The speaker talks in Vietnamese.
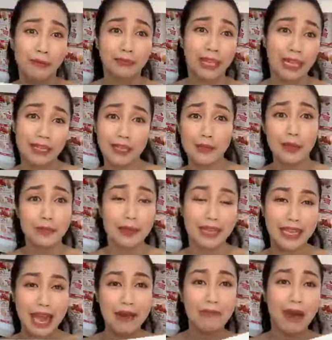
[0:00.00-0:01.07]
tại vì mình bị
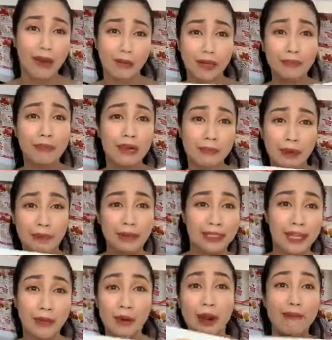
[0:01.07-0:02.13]
giả mạo đến mức mà mình
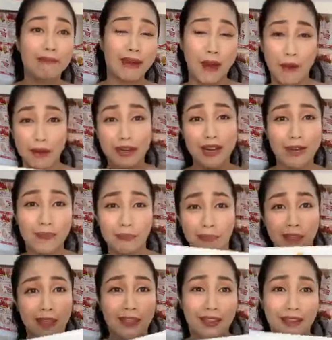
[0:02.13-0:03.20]
chịu không nổi đó.
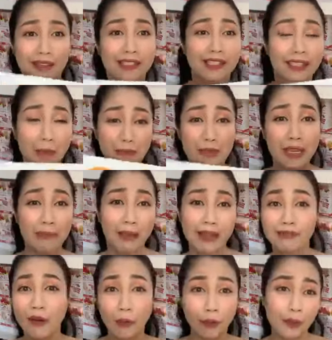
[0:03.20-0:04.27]
Coi như thập diện
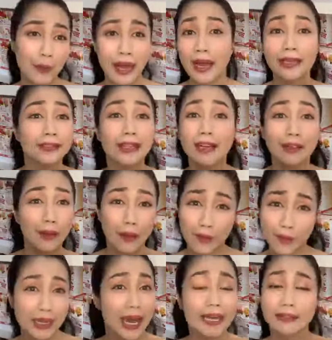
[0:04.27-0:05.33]
mai phục luôn mà hết tức luôn,
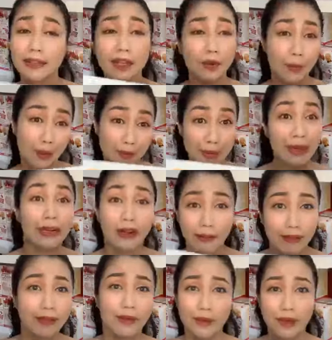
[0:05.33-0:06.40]
mình hết tức, mình mắc
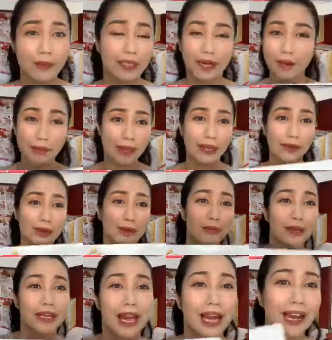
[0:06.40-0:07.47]
cười luôn á. Mình không hiểu là
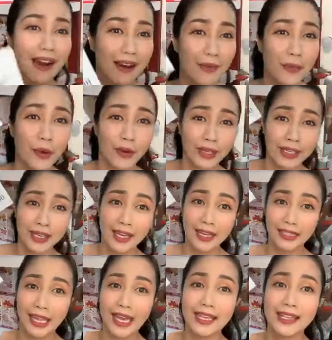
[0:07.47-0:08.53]
mình đang ở một cái thế